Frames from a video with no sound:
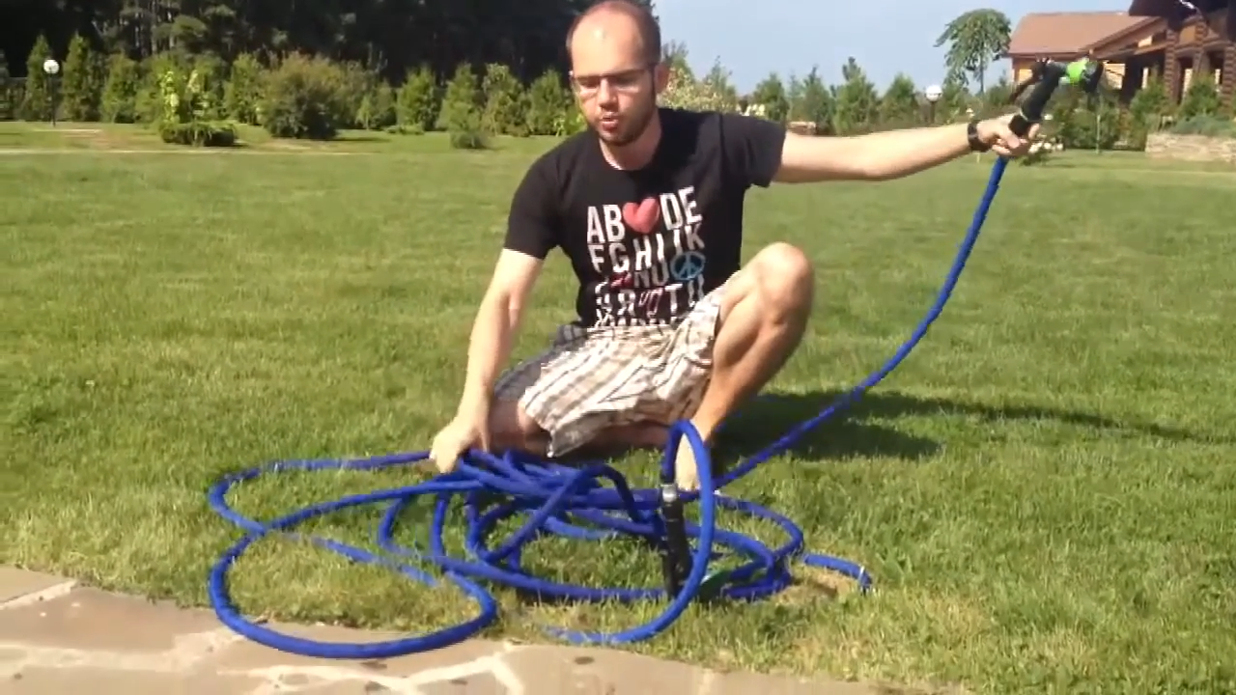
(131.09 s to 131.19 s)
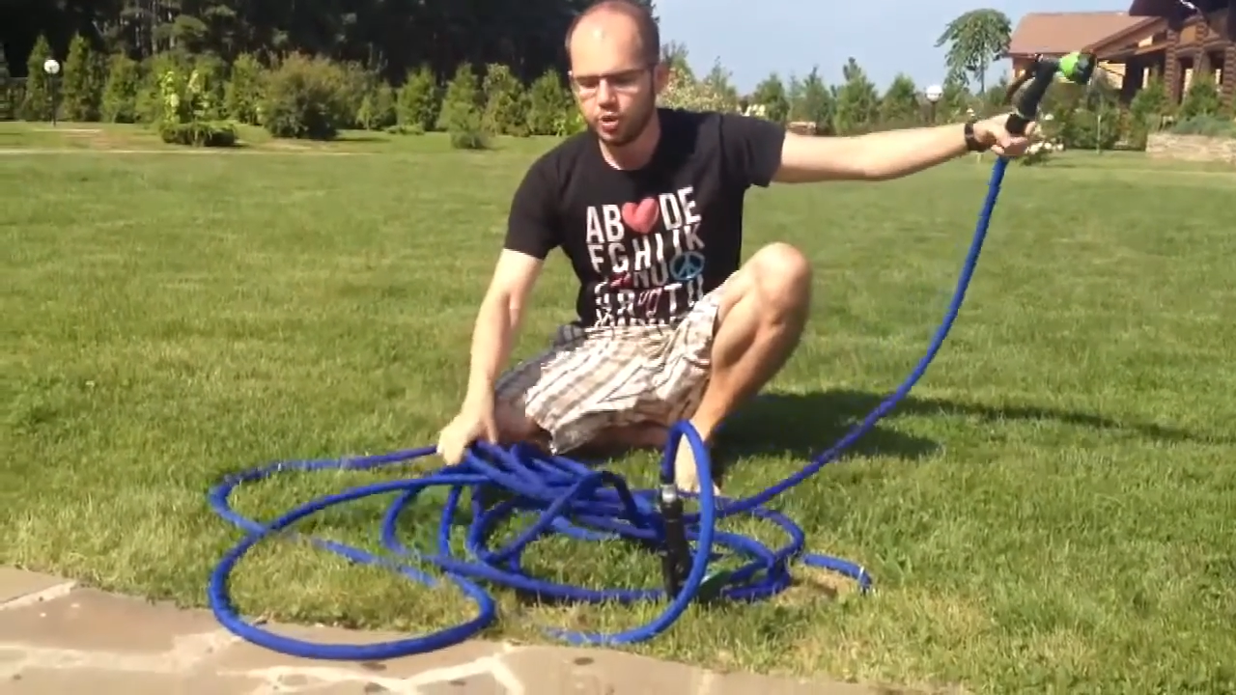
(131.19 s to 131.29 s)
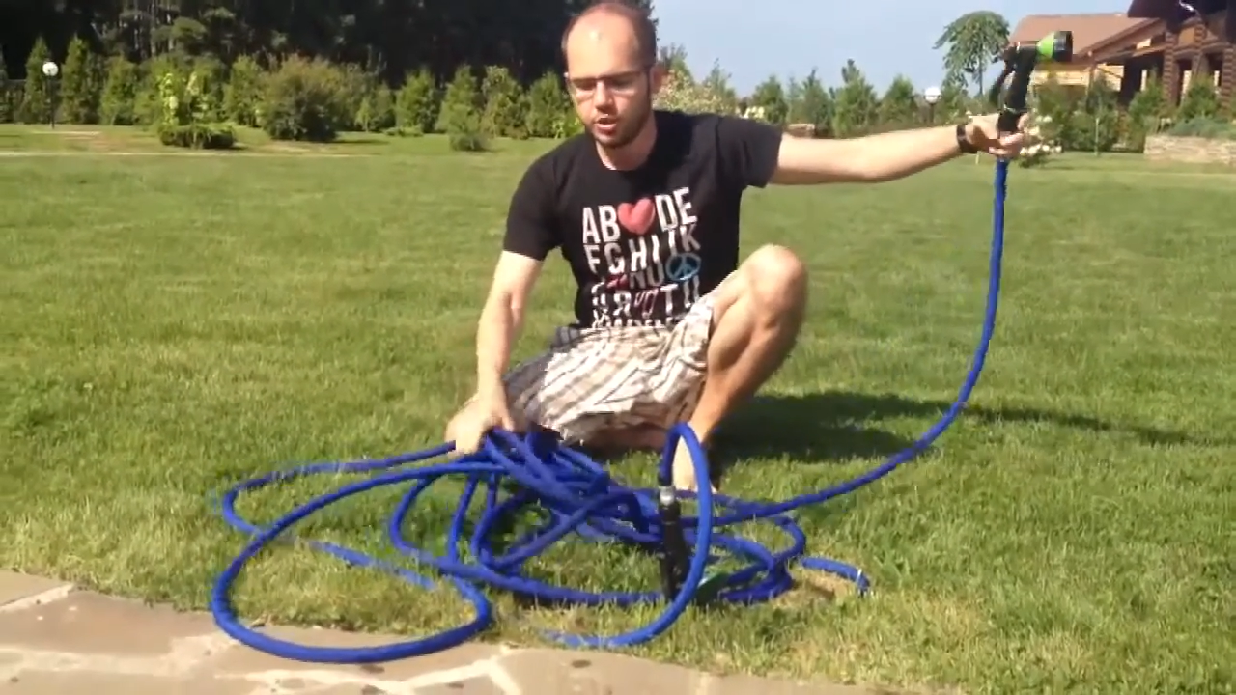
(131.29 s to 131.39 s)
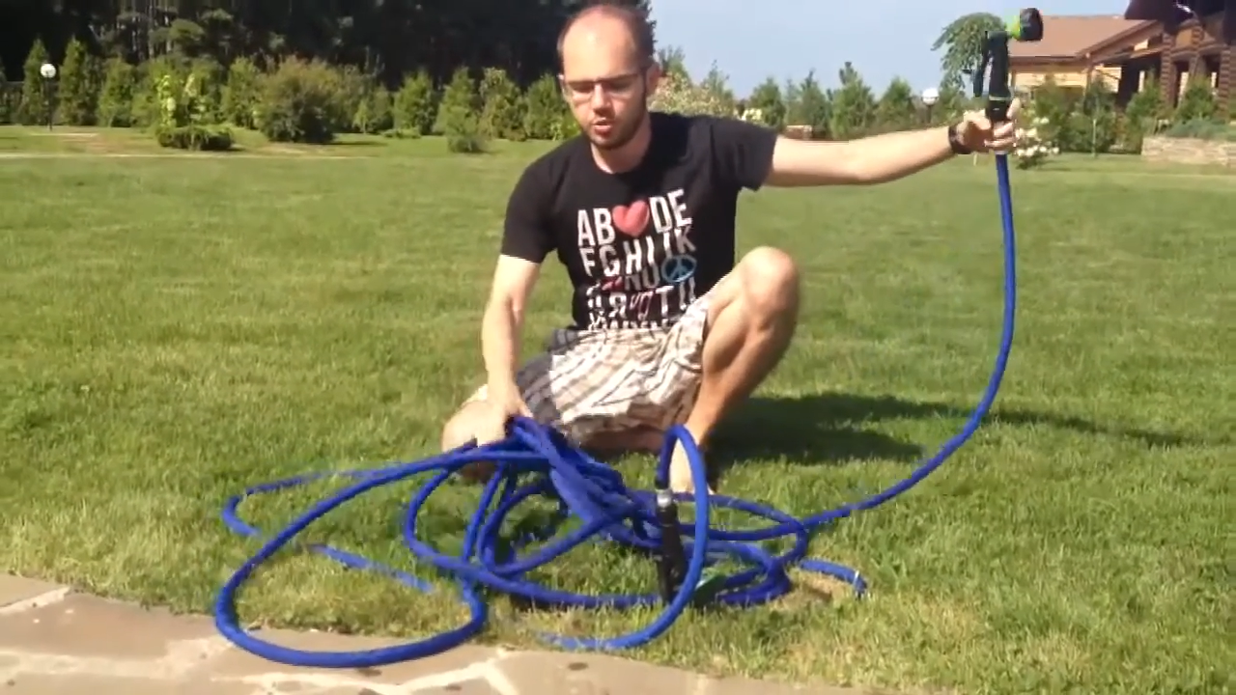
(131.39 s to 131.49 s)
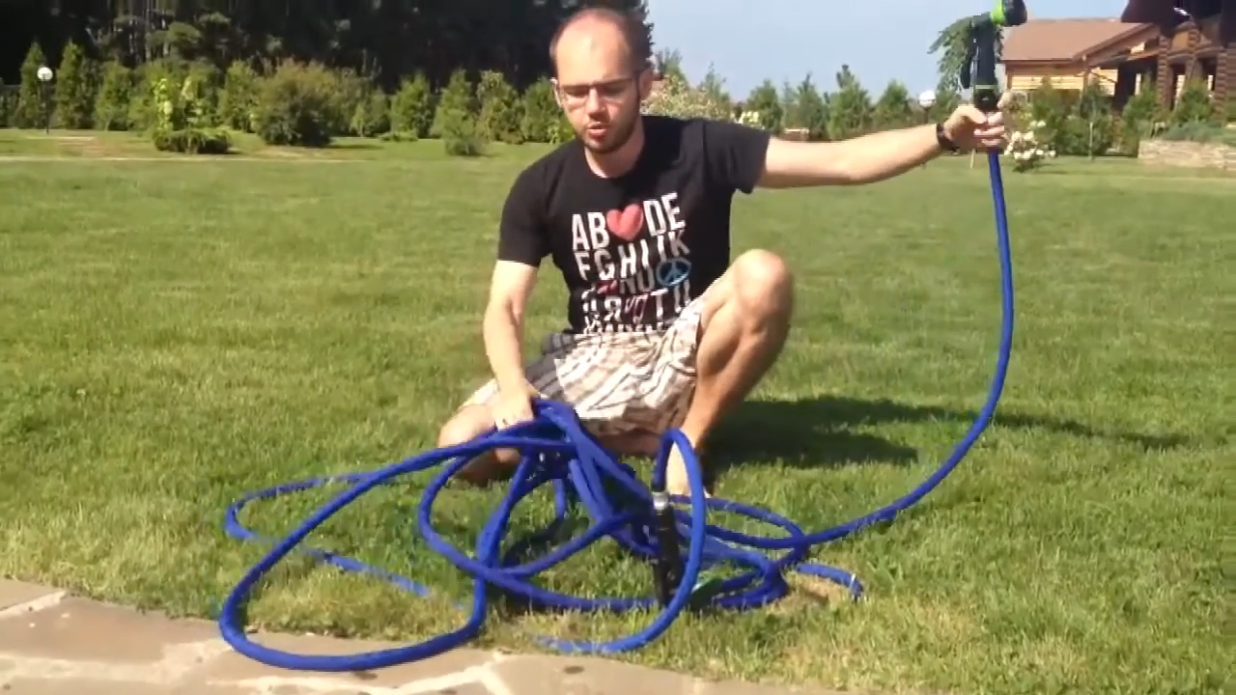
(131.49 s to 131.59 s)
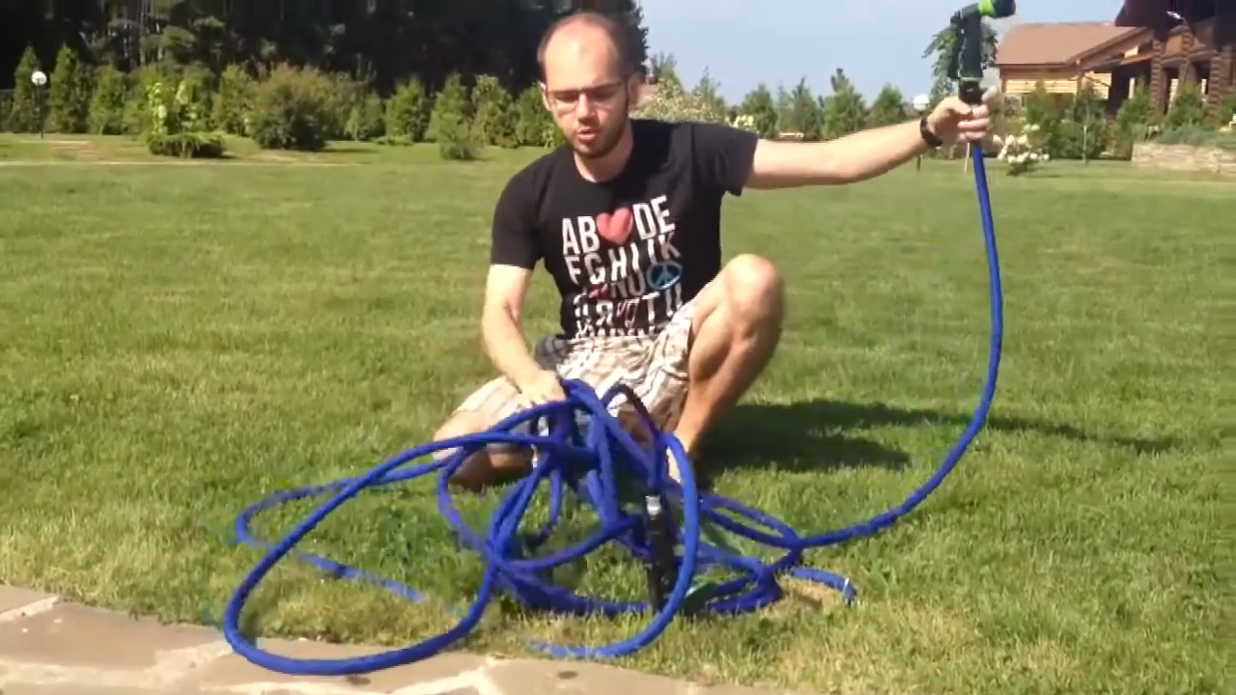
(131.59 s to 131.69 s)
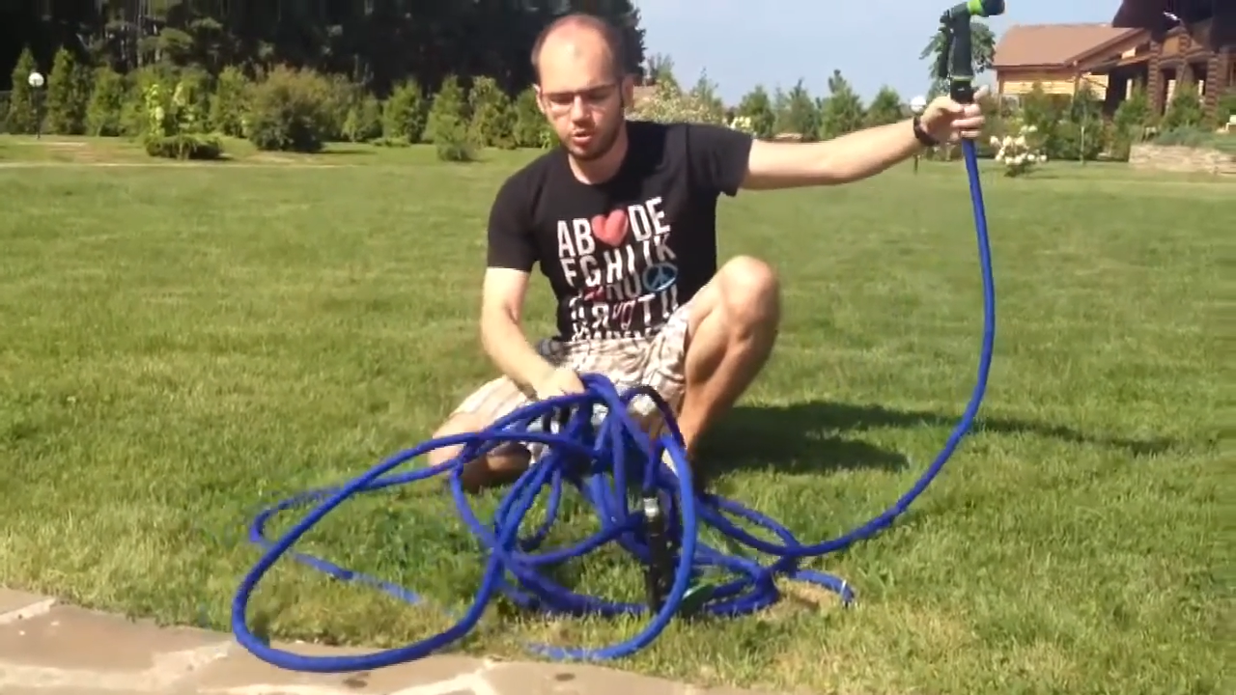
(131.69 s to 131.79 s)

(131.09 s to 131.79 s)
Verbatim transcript: по участку,